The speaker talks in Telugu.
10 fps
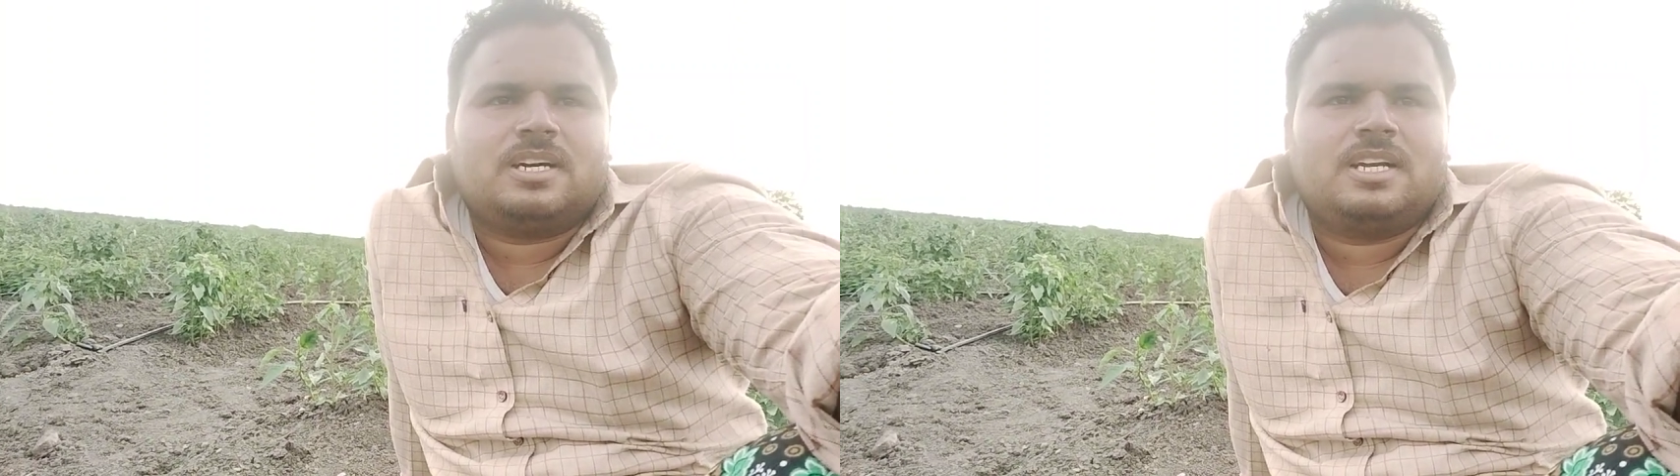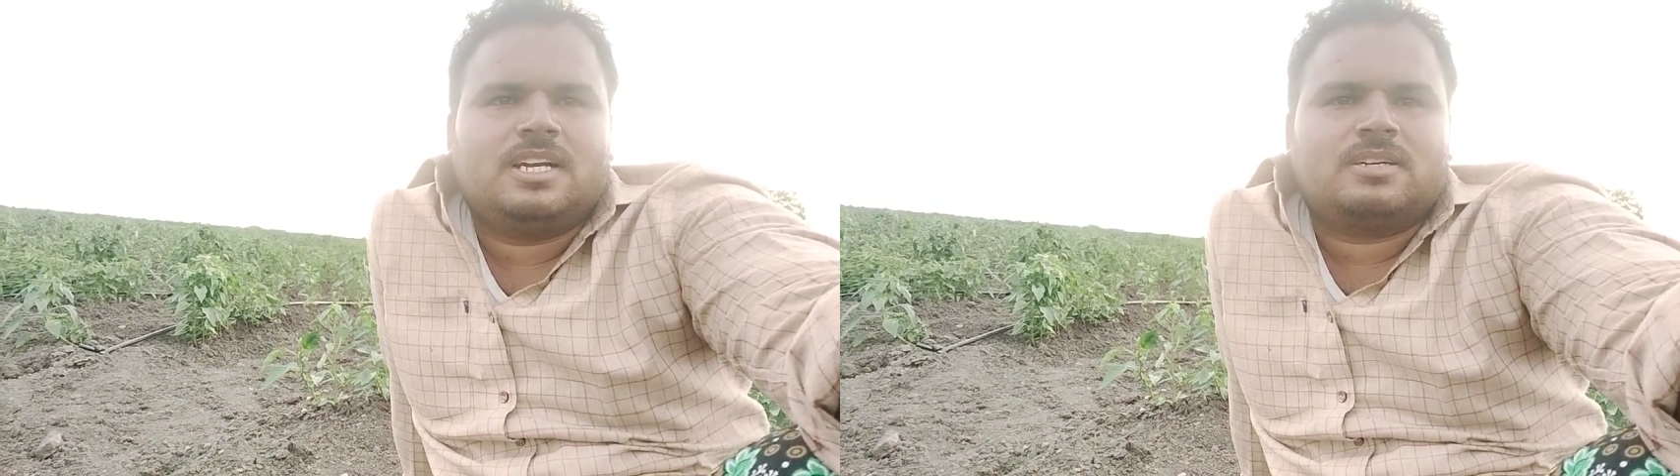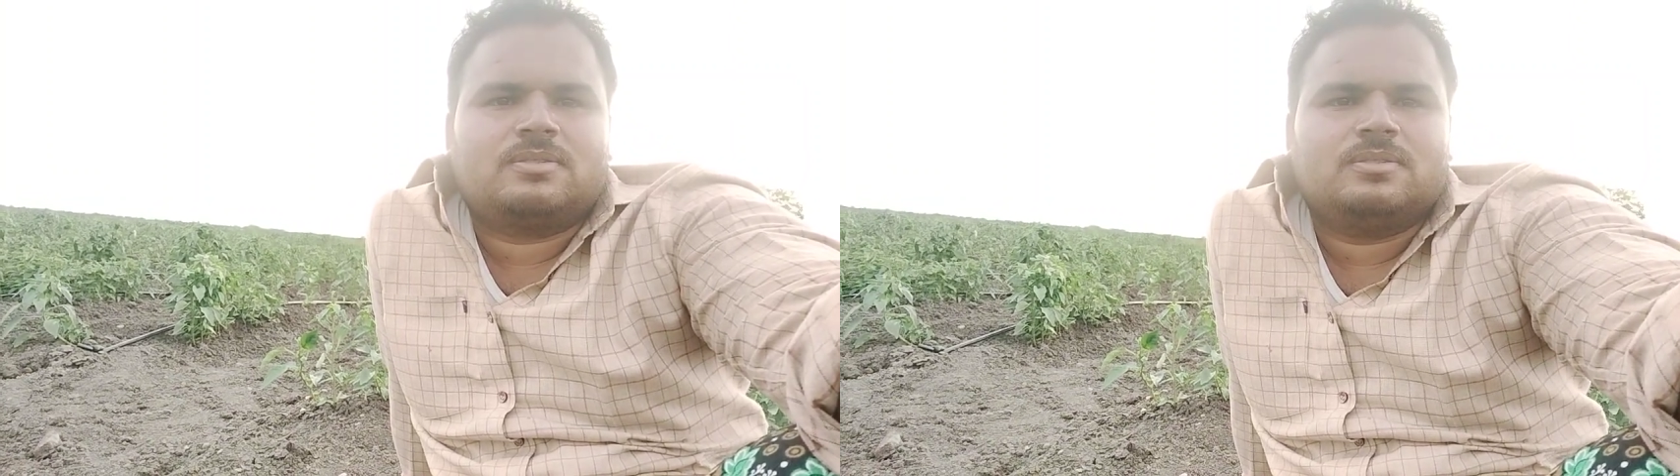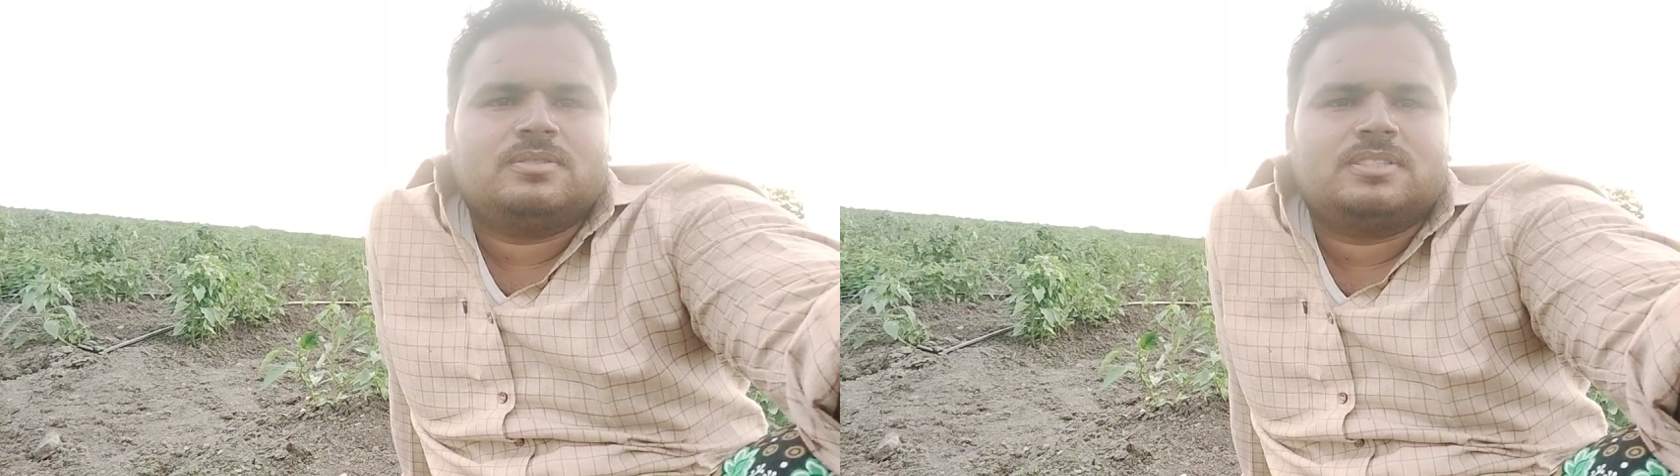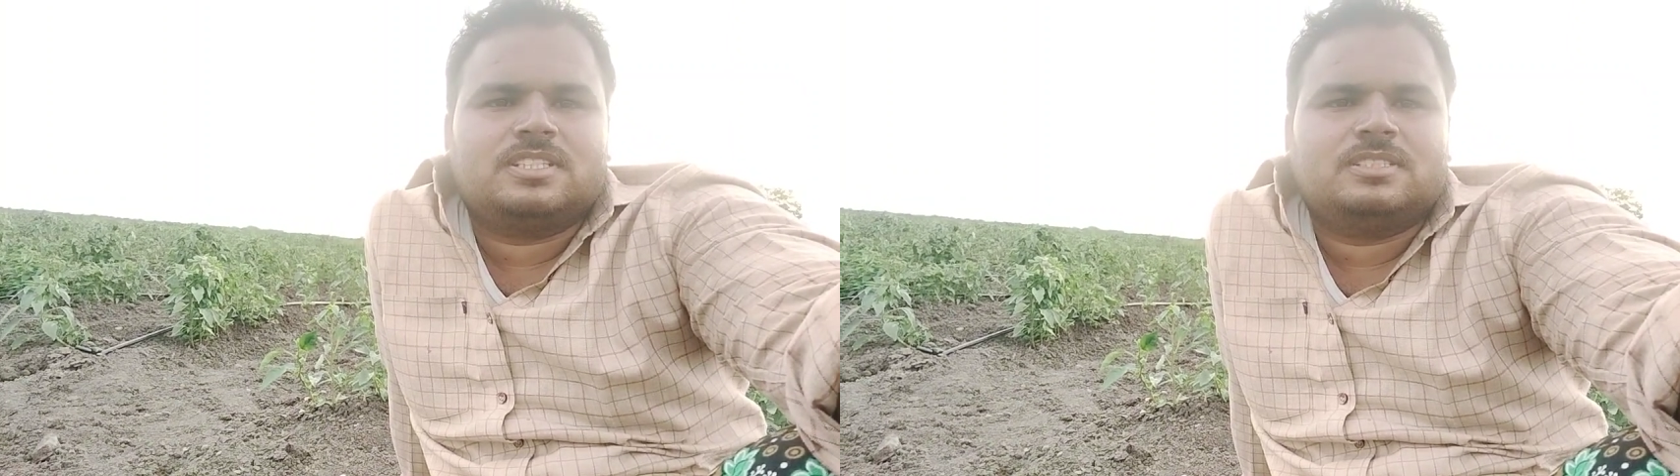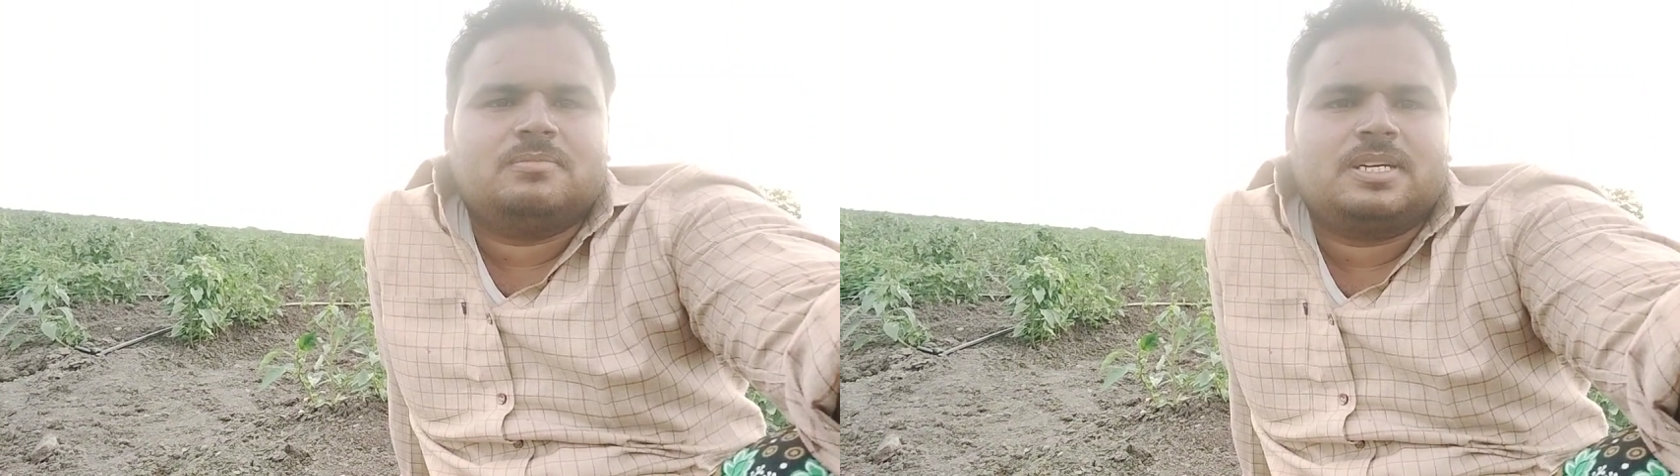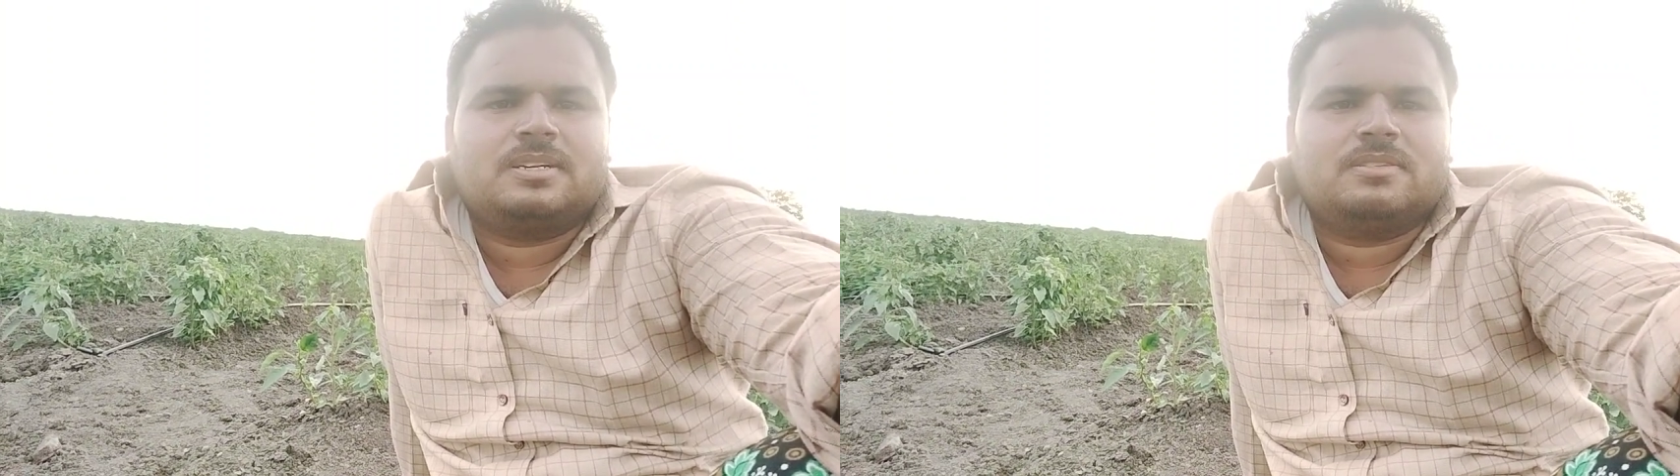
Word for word: అలాక్టో సీజ్మైట్